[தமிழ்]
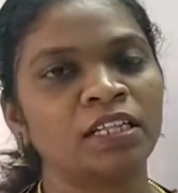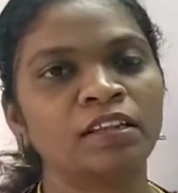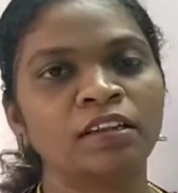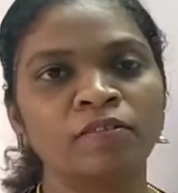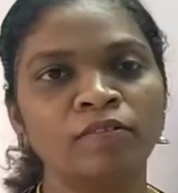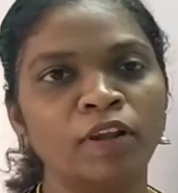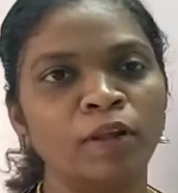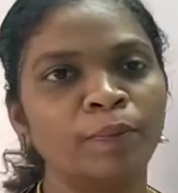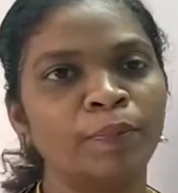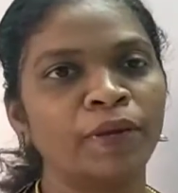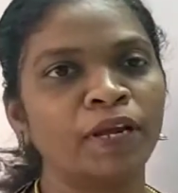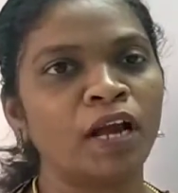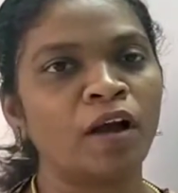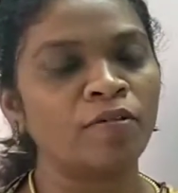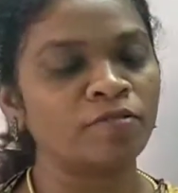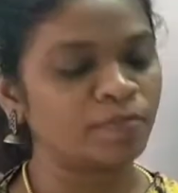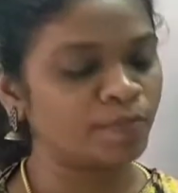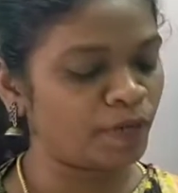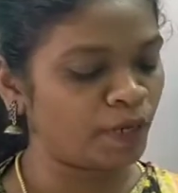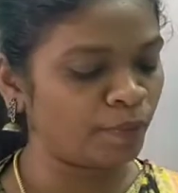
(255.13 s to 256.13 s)
இன்
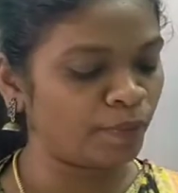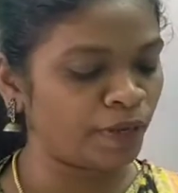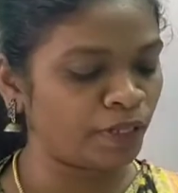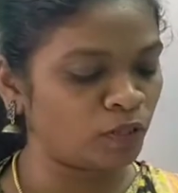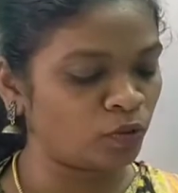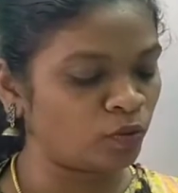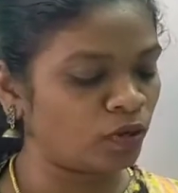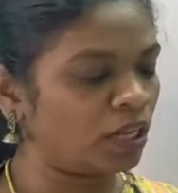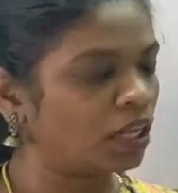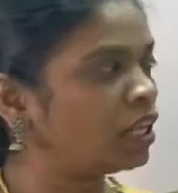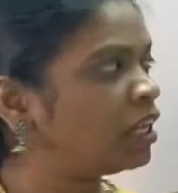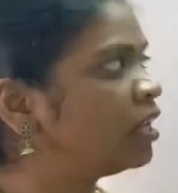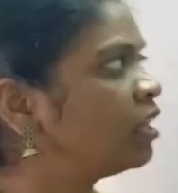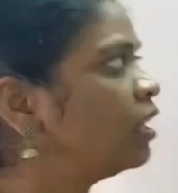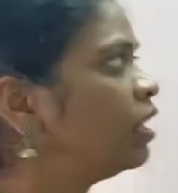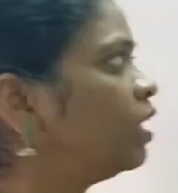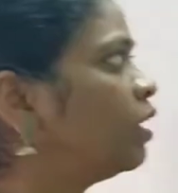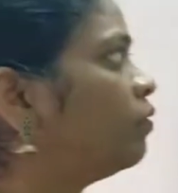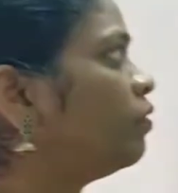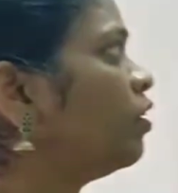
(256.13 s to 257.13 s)
டிவலப்பிங் ஆஃப் ஸ்பிரிங் பார்த்தோம்னா
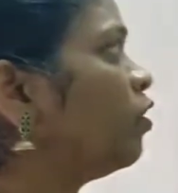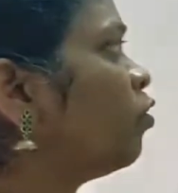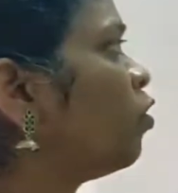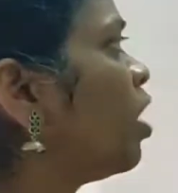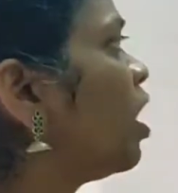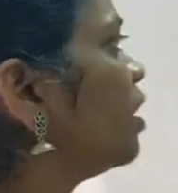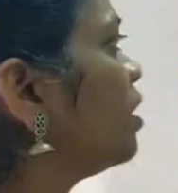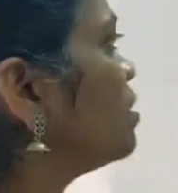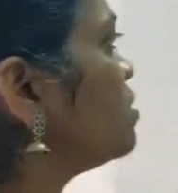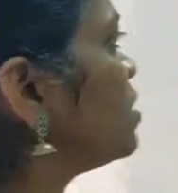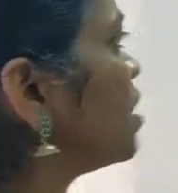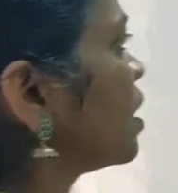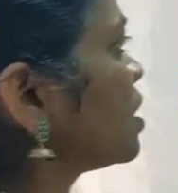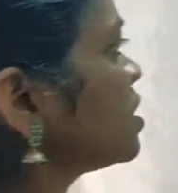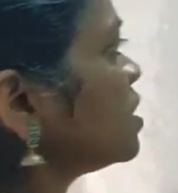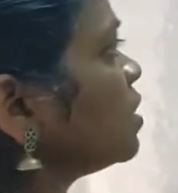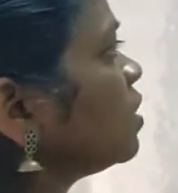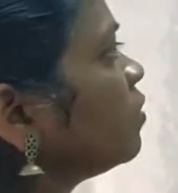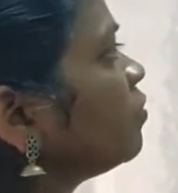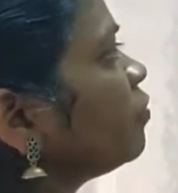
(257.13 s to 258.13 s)
வில் ரா த
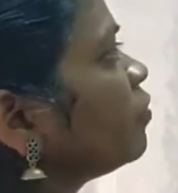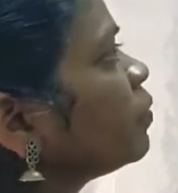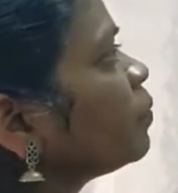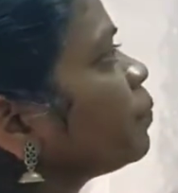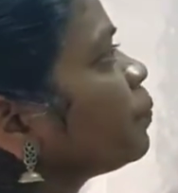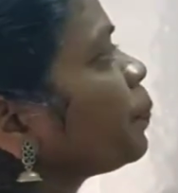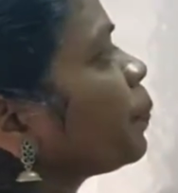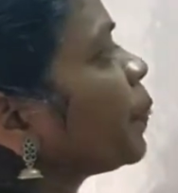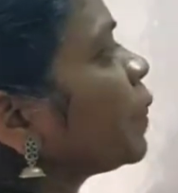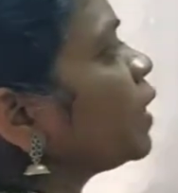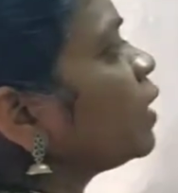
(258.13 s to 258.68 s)
ஸ்ட்ரக்சர் ஆஃப்